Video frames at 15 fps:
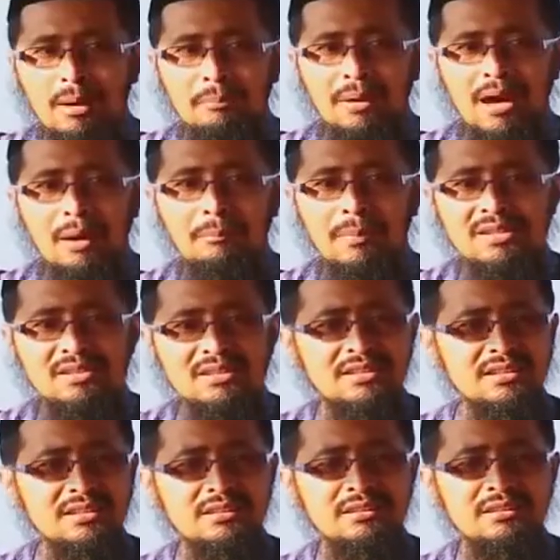lembah emas
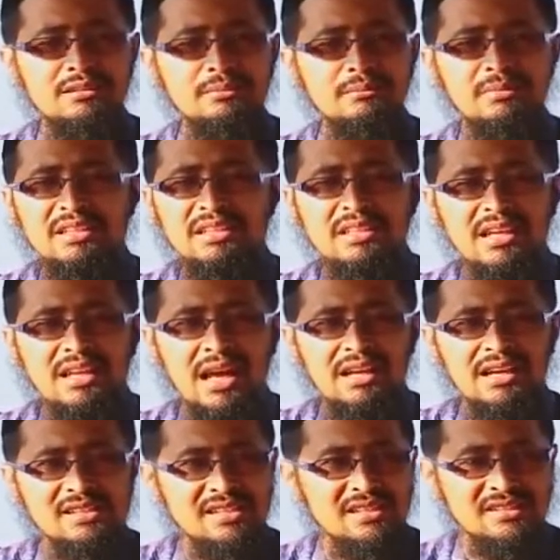ini menjadikan
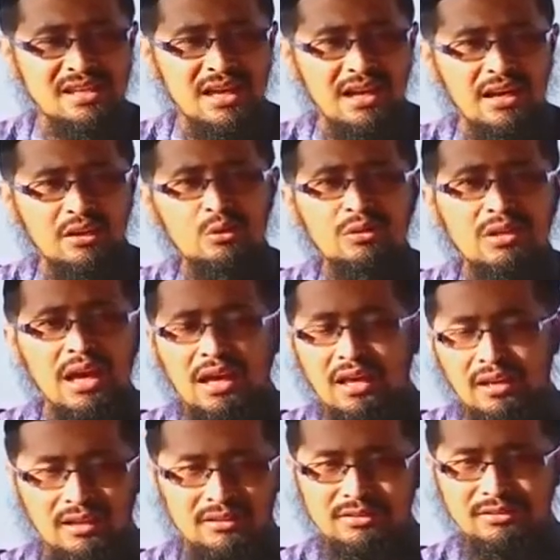Anda sengsara dunia
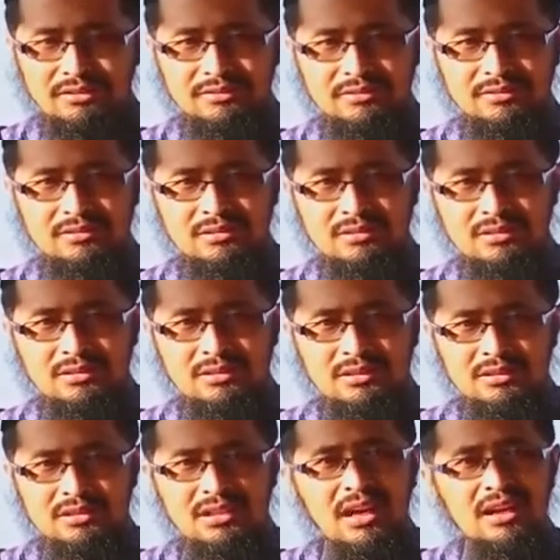akhirat.
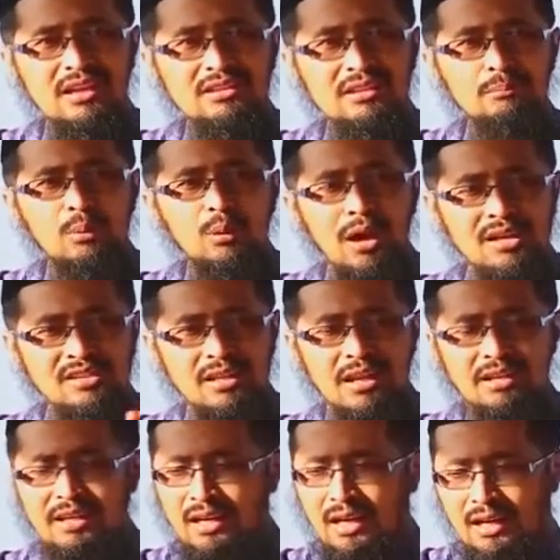Karena tempuhlah
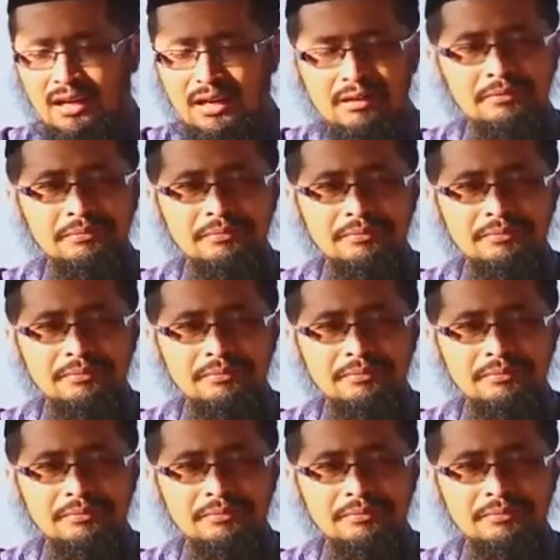jalan yang halal.